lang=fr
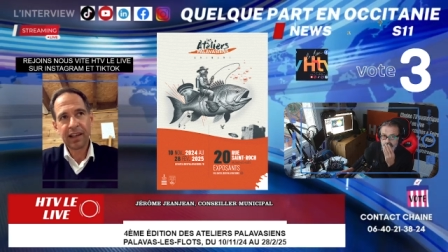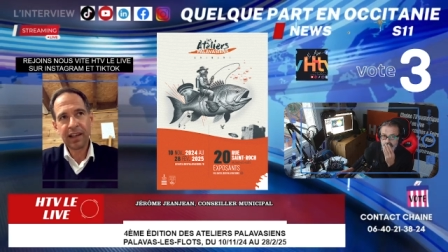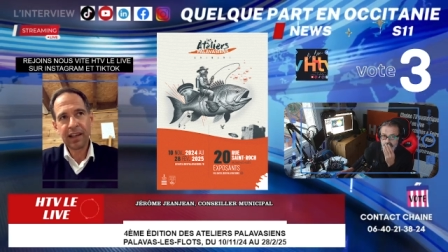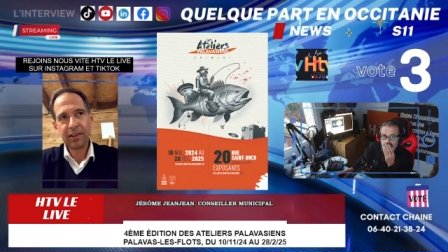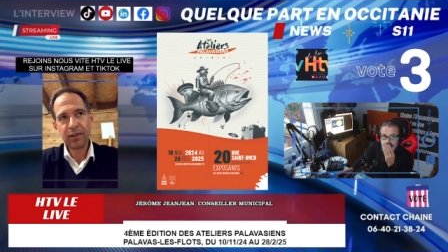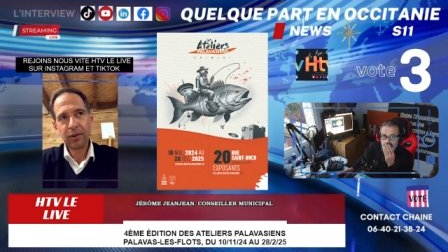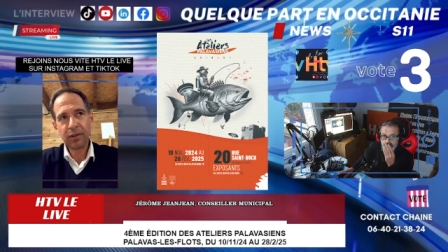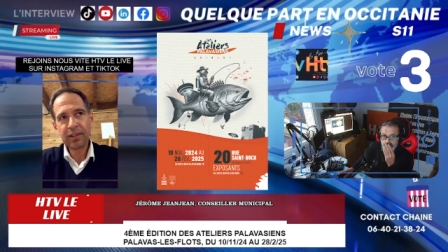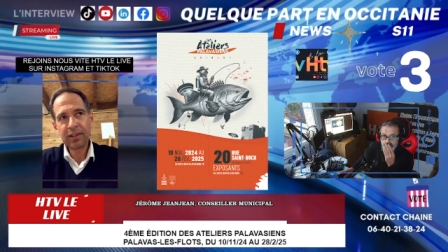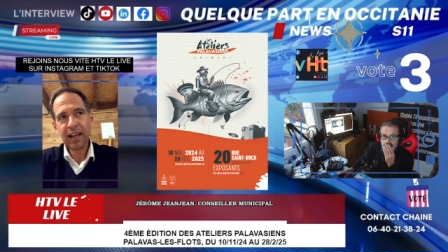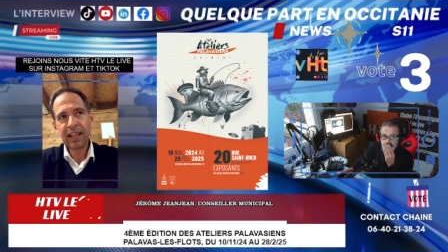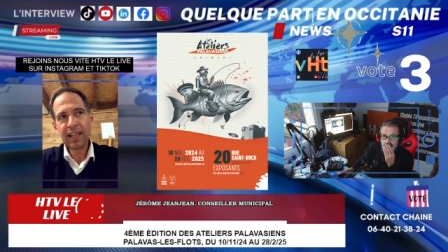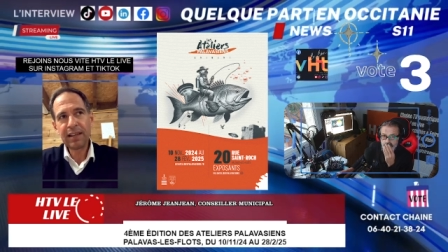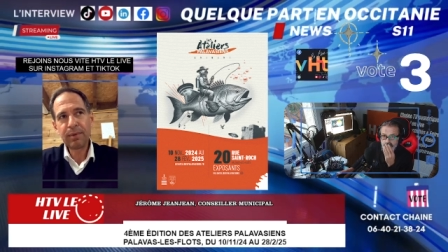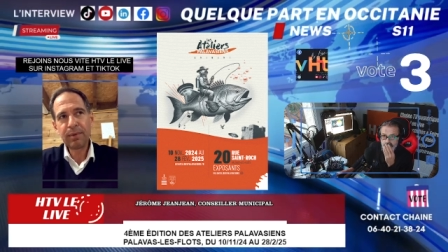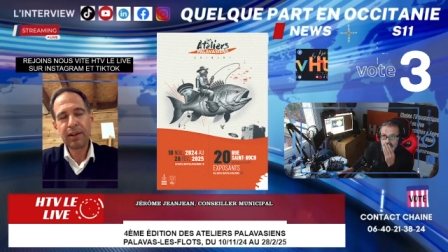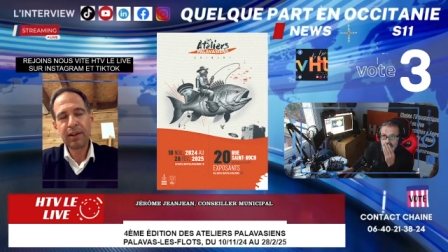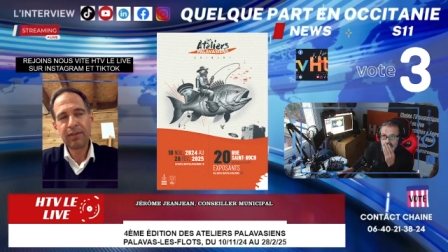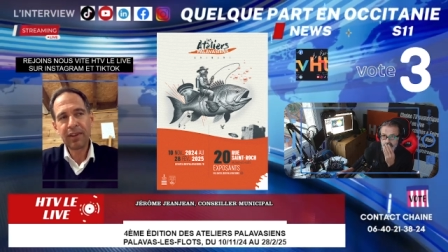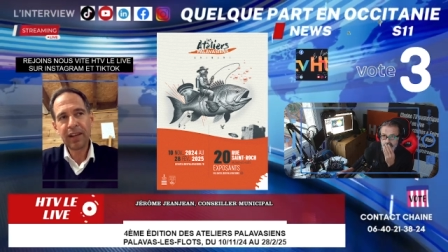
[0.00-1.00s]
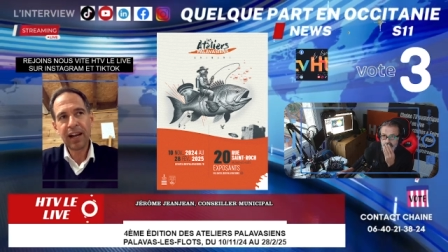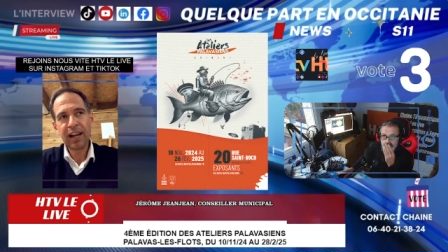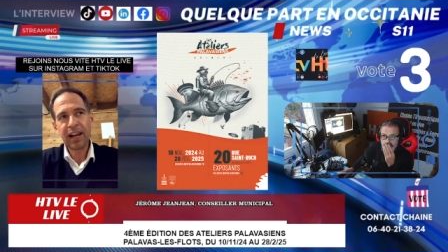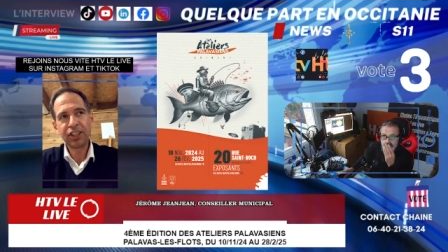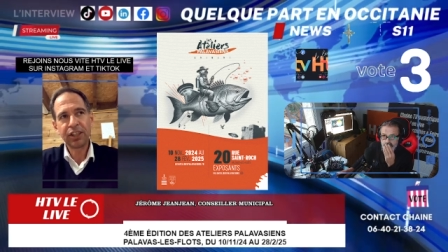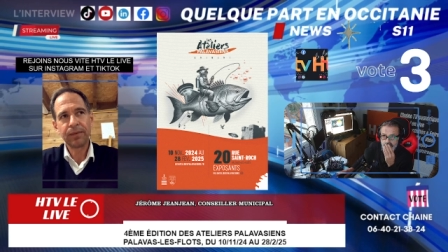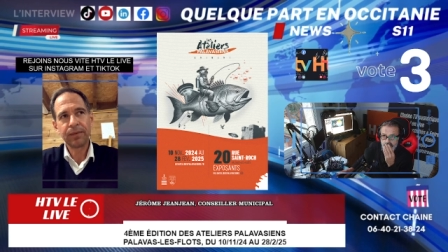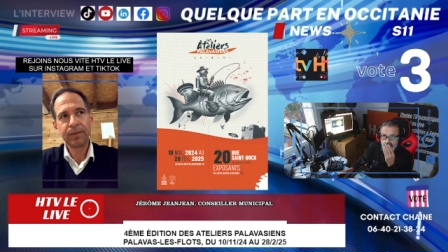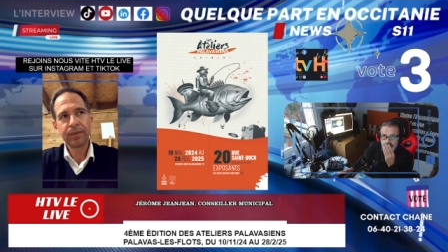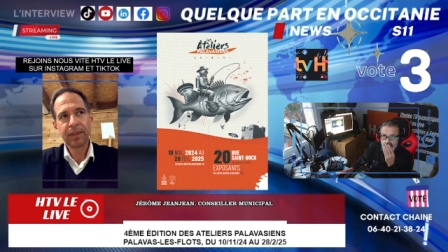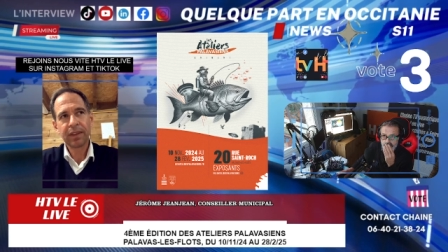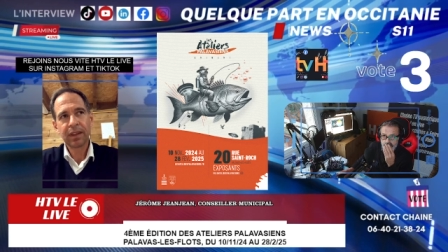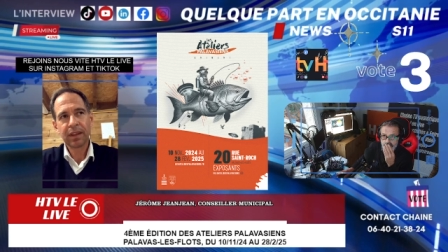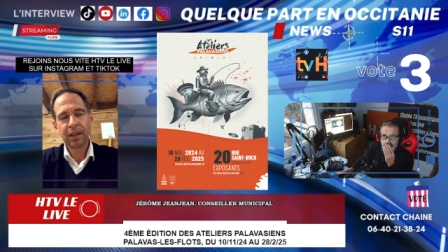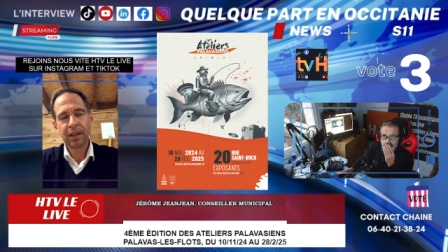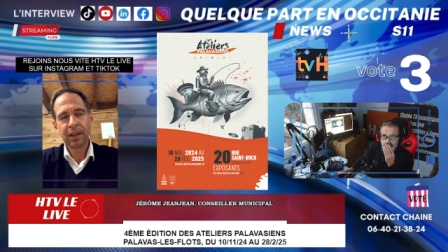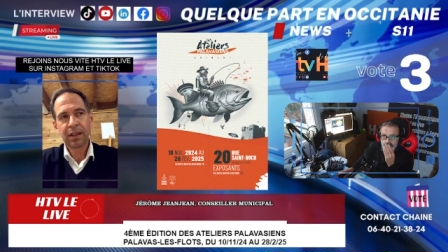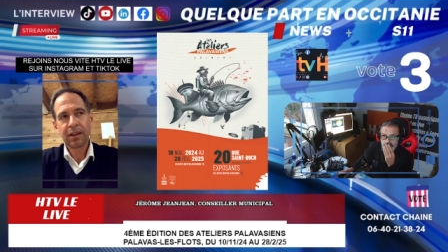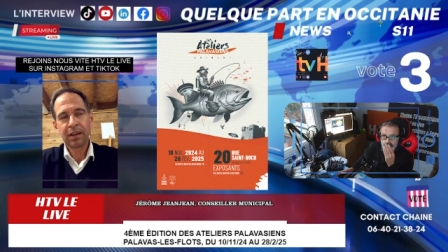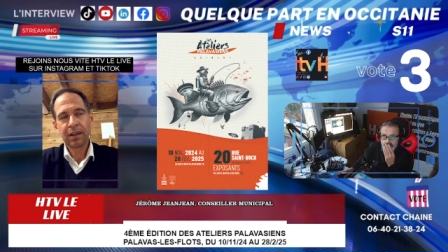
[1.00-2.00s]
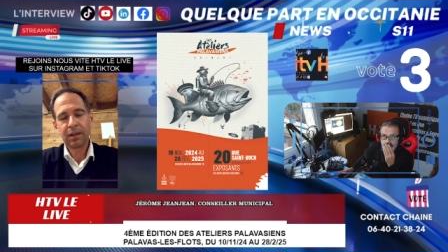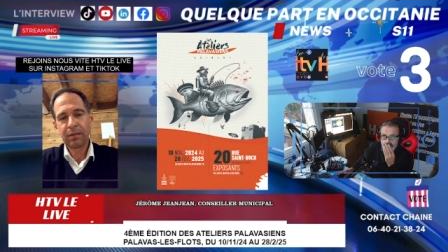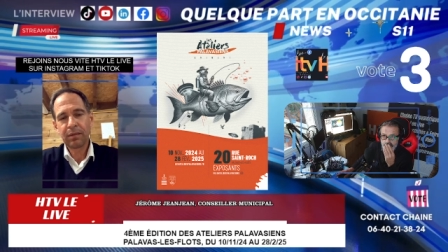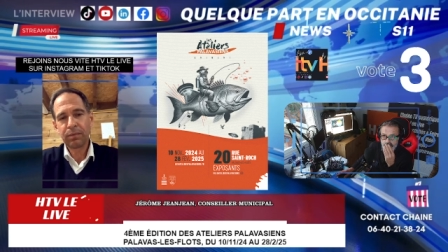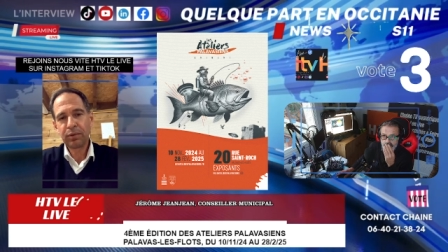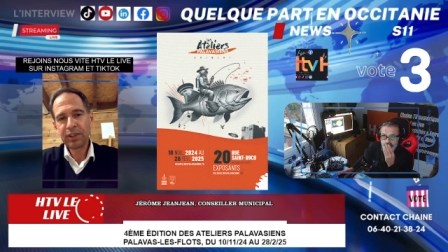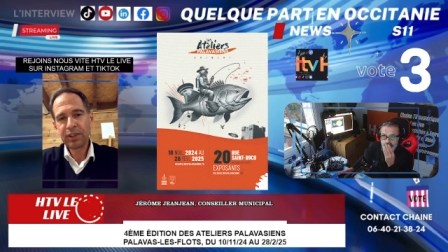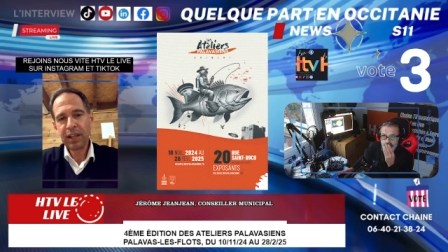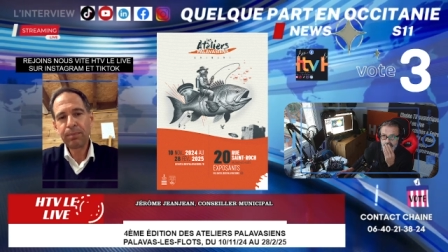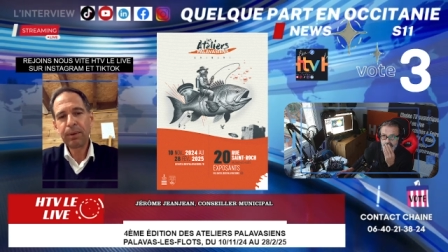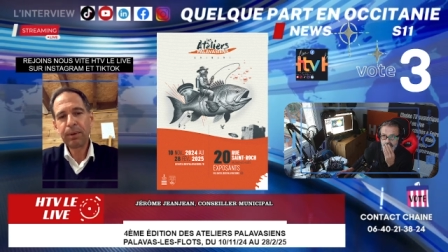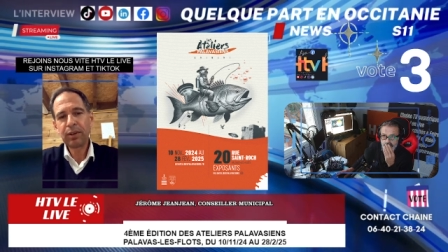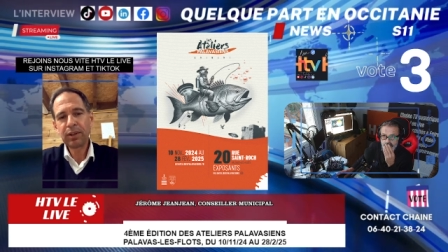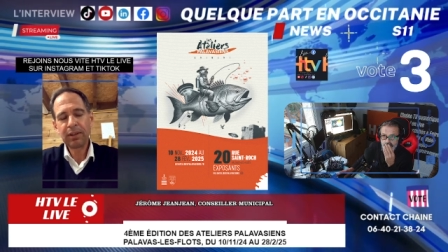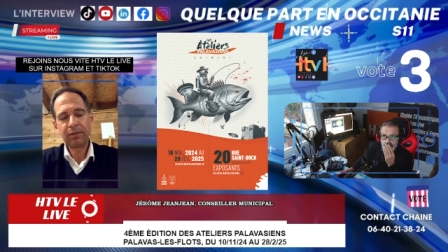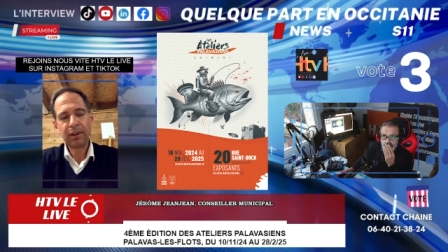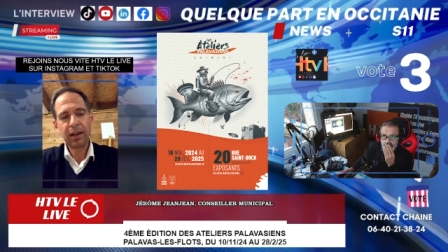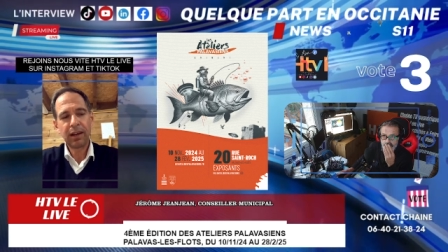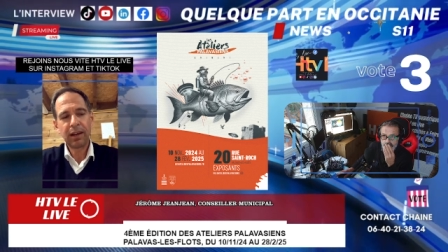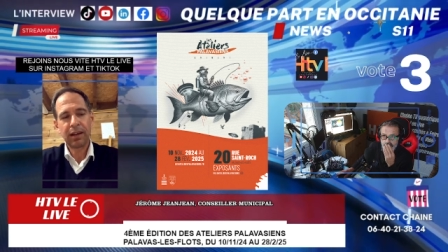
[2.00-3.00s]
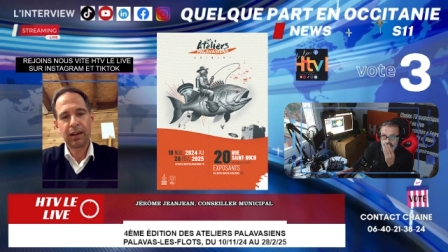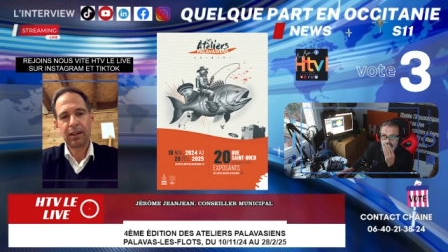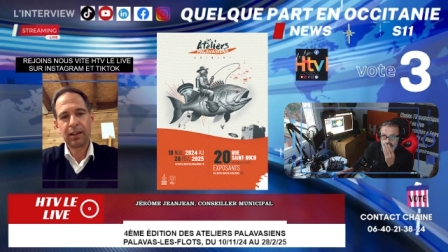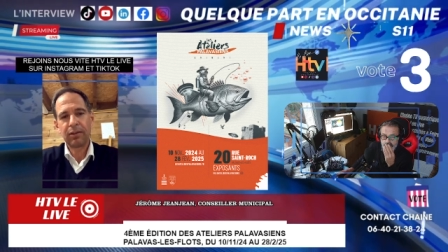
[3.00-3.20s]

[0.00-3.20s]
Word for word: et donc d'animer le village pour cette période d'hiver.